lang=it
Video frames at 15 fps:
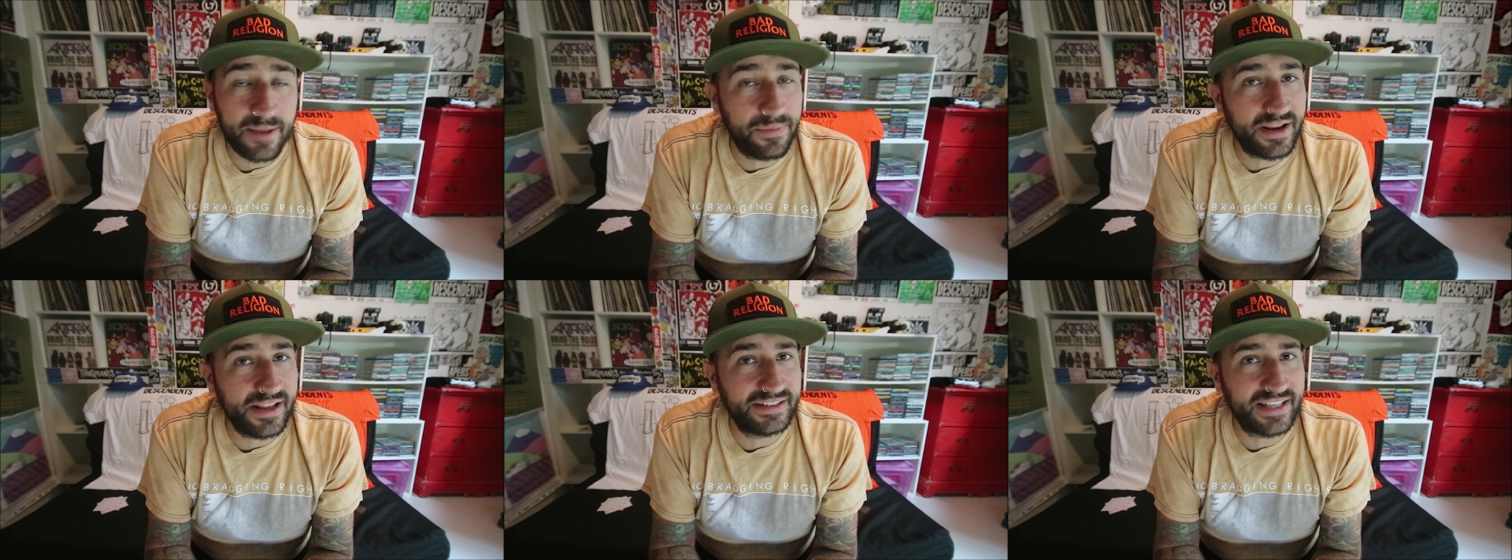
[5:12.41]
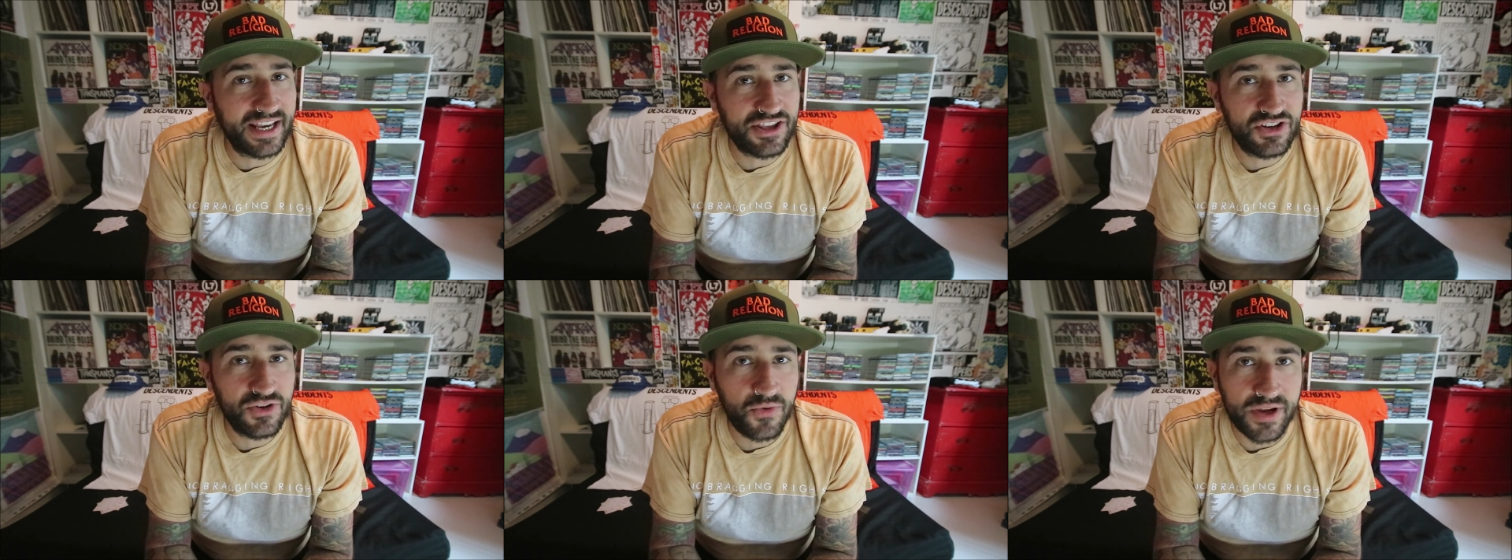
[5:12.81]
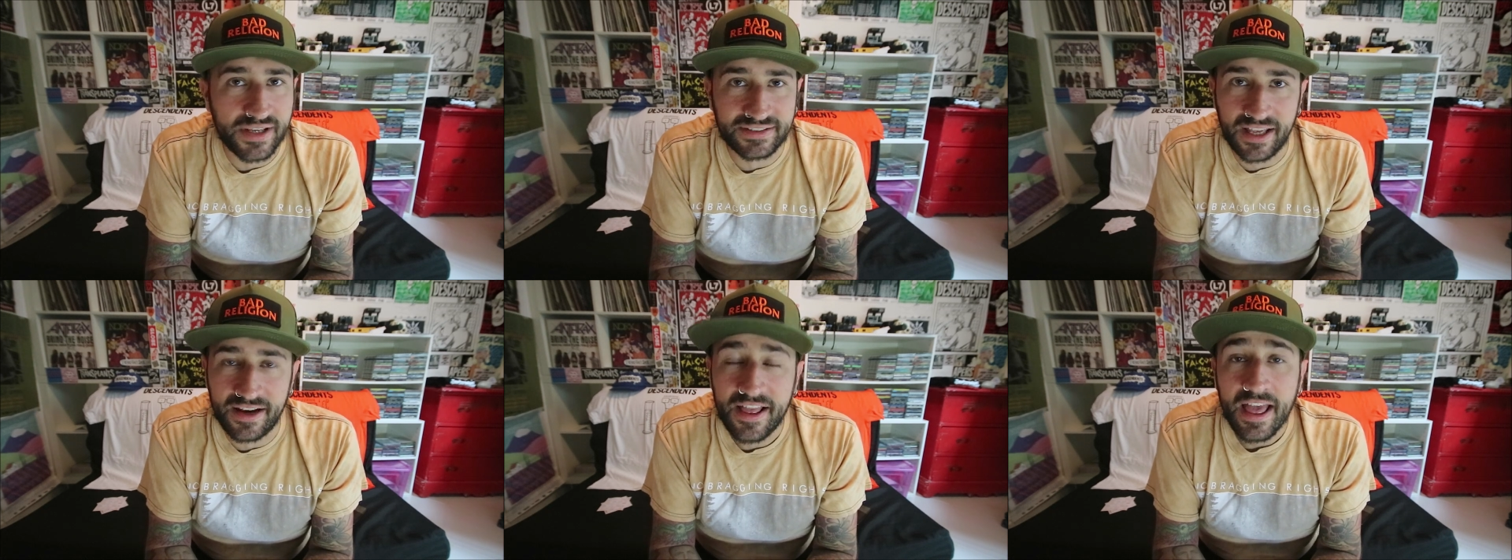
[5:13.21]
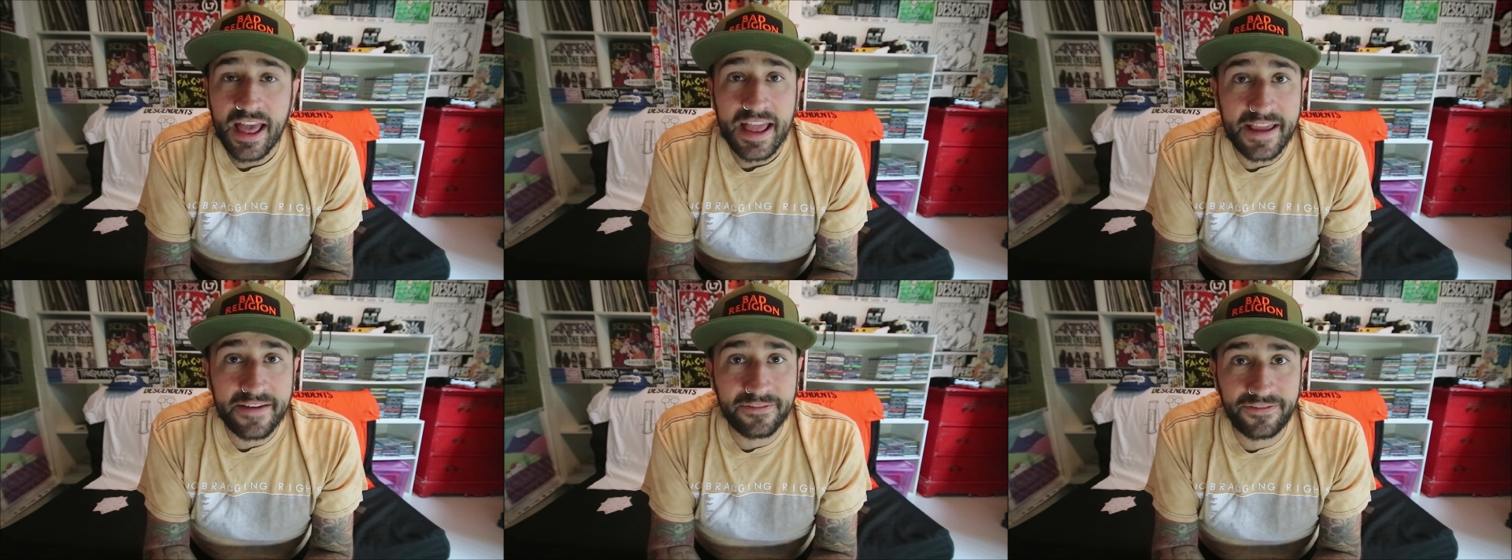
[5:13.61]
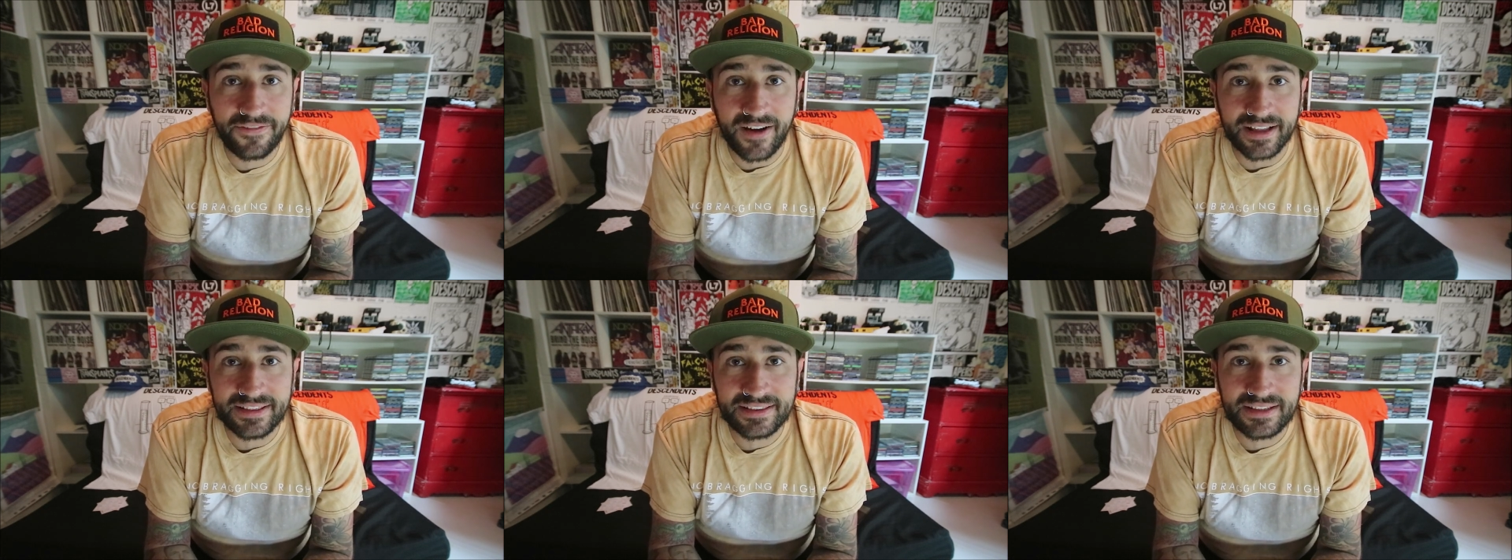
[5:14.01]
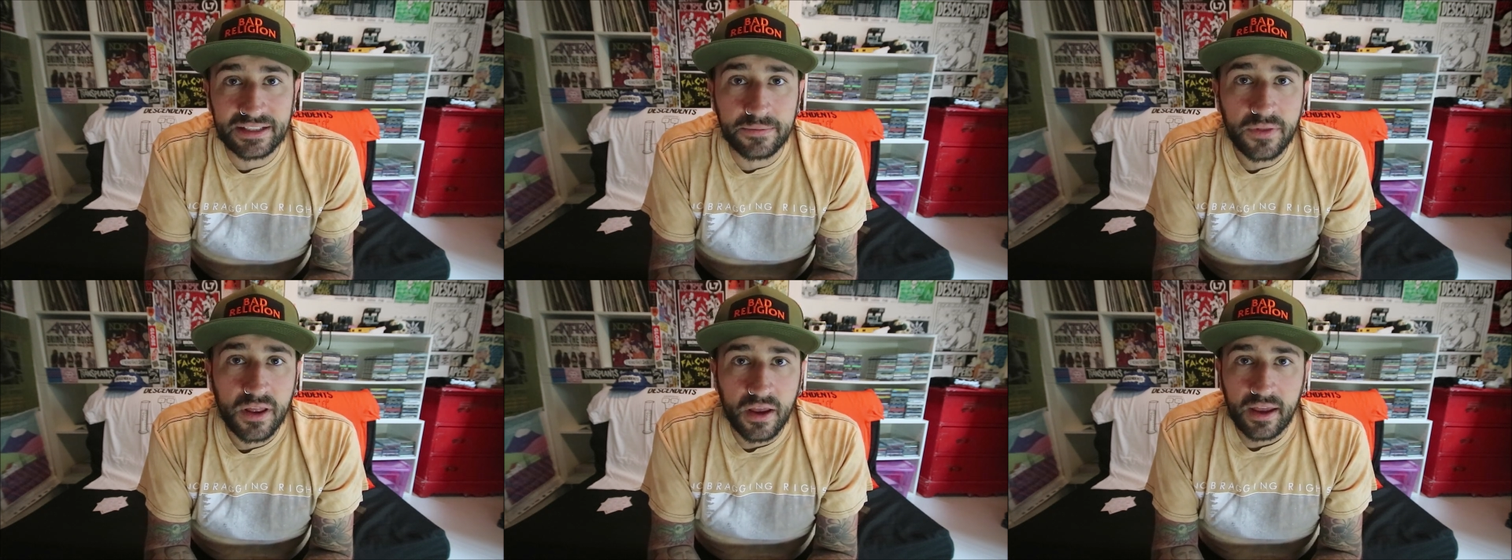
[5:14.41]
per gli Screeching Weasel infatti